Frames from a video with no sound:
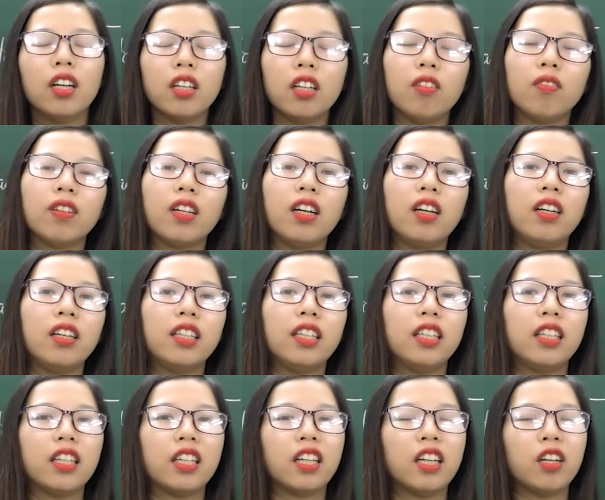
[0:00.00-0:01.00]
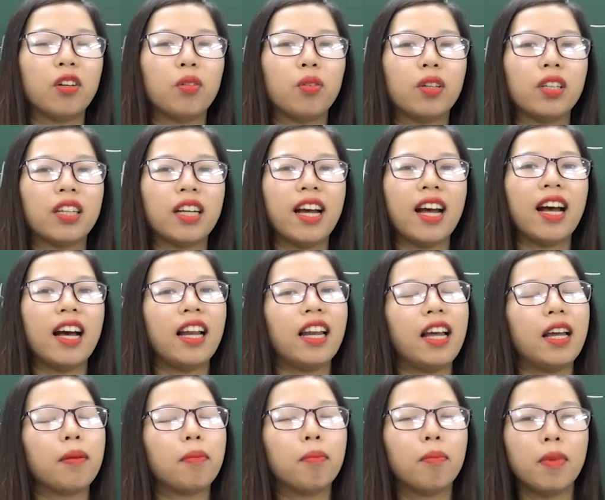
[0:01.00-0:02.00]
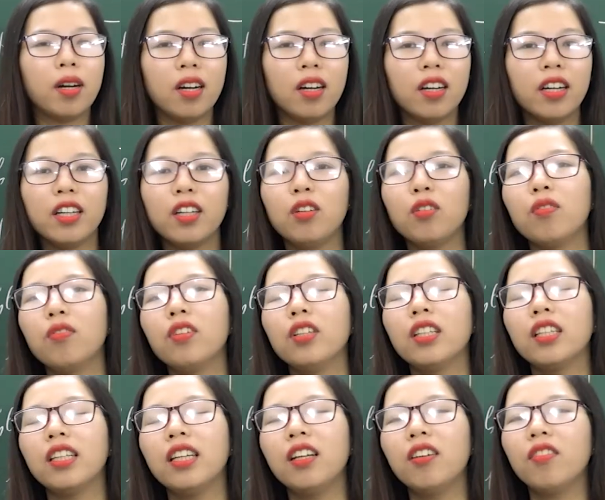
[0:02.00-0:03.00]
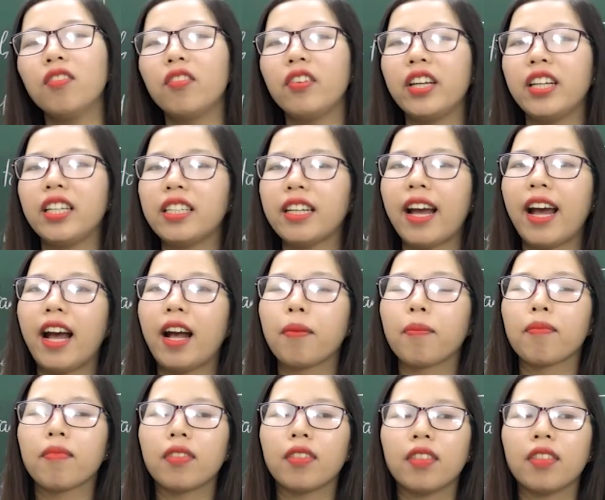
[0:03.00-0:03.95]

Đồng thời thì Kiều Nguyệt Nga lại mời Lục Vân Tiên về nhà